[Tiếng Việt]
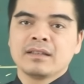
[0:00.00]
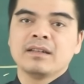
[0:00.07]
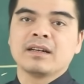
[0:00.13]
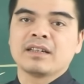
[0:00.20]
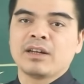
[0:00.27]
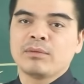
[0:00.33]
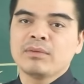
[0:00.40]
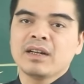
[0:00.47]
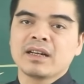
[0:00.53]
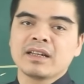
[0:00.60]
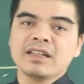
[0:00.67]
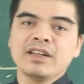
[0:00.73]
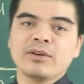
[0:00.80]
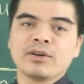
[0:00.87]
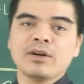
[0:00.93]
Thưởng nóng là
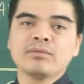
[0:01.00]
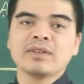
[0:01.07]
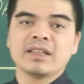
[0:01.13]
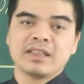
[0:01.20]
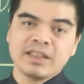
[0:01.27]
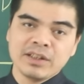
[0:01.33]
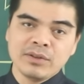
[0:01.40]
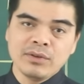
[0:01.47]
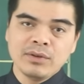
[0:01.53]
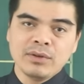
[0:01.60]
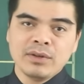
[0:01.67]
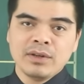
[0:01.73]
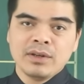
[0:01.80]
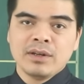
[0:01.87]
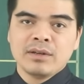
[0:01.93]
cái điều không thể thiếu.
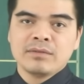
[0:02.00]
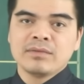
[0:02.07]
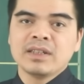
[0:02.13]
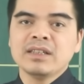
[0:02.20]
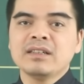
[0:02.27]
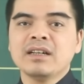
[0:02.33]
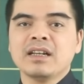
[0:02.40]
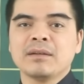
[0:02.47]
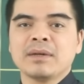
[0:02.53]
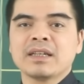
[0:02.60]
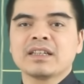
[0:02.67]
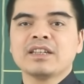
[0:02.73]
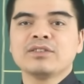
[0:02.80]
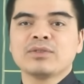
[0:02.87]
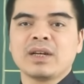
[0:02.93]
Với những người làm
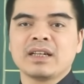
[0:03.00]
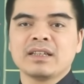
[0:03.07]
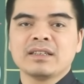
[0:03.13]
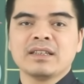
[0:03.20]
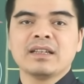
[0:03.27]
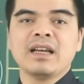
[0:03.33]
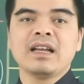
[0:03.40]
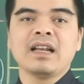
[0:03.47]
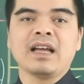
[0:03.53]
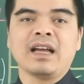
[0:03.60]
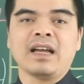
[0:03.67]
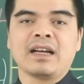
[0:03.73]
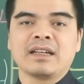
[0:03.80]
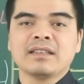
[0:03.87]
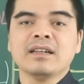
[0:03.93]
ăn kinh doanh thì đây
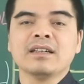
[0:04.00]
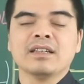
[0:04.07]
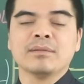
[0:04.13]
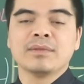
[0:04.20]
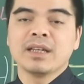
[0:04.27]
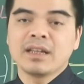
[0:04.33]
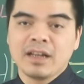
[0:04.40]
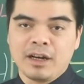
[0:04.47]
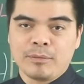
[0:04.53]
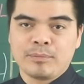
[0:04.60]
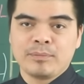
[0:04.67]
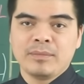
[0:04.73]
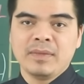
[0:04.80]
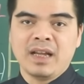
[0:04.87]
là cái thời điểm thích hợp